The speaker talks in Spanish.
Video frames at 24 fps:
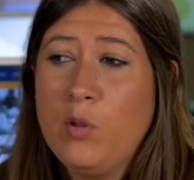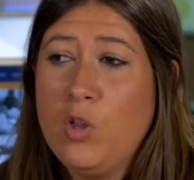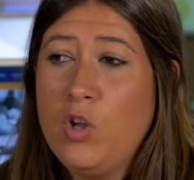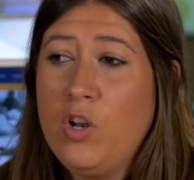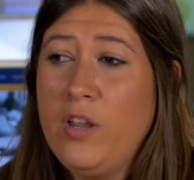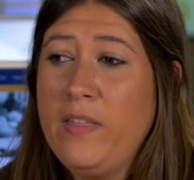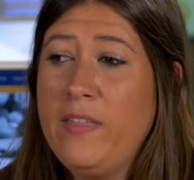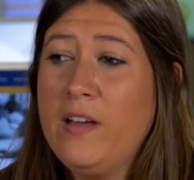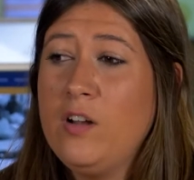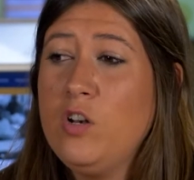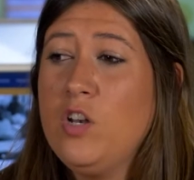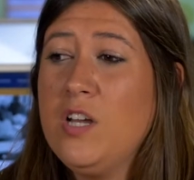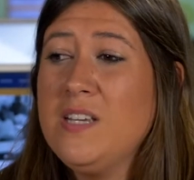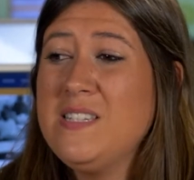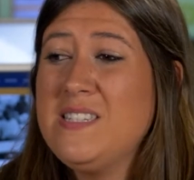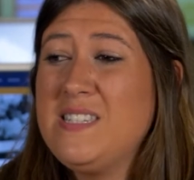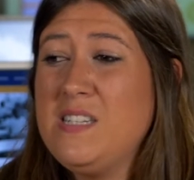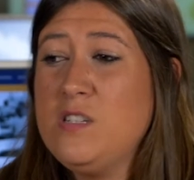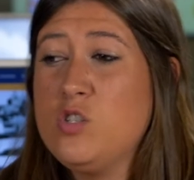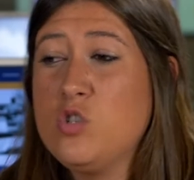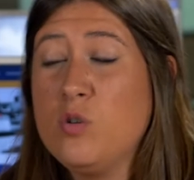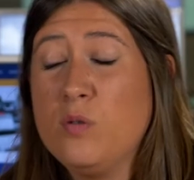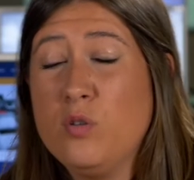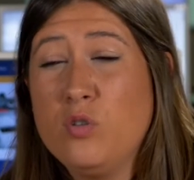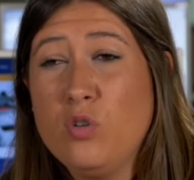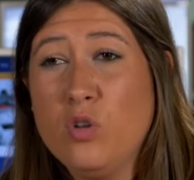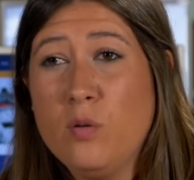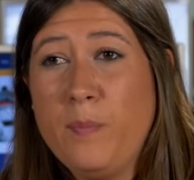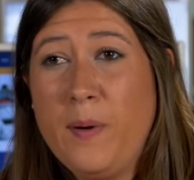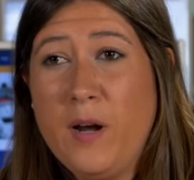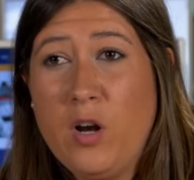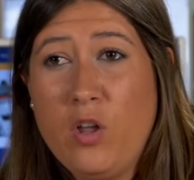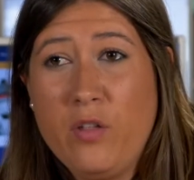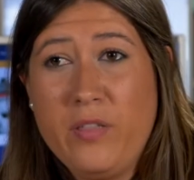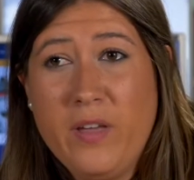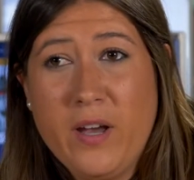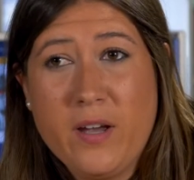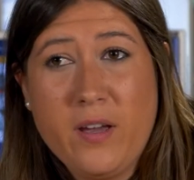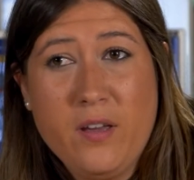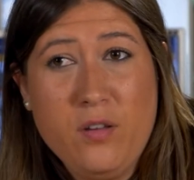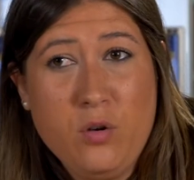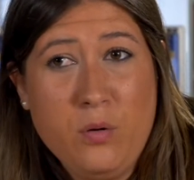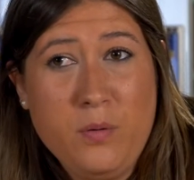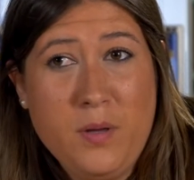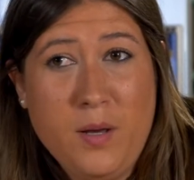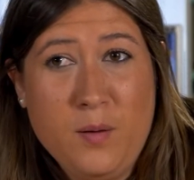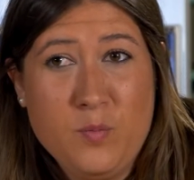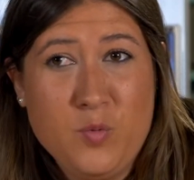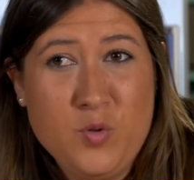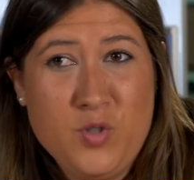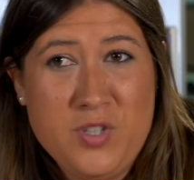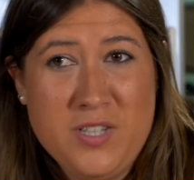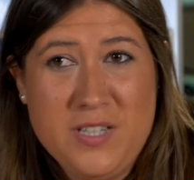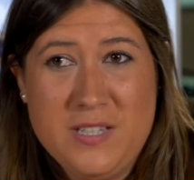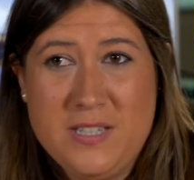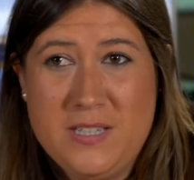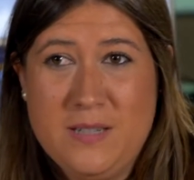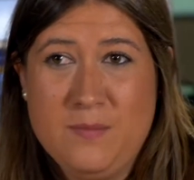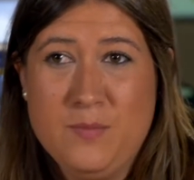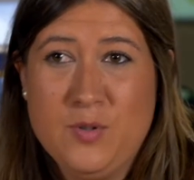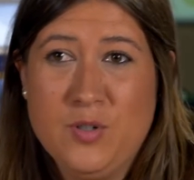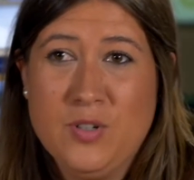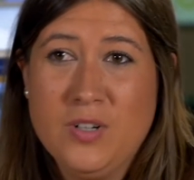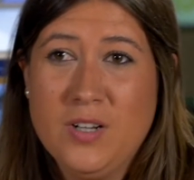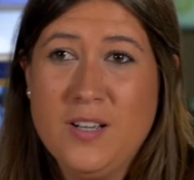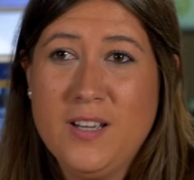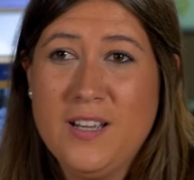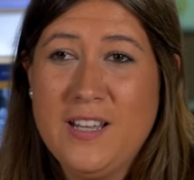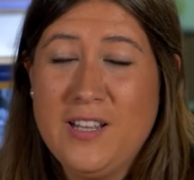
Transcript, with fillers: modalidad online sí, sobre todo para los días que llovía muchísimo.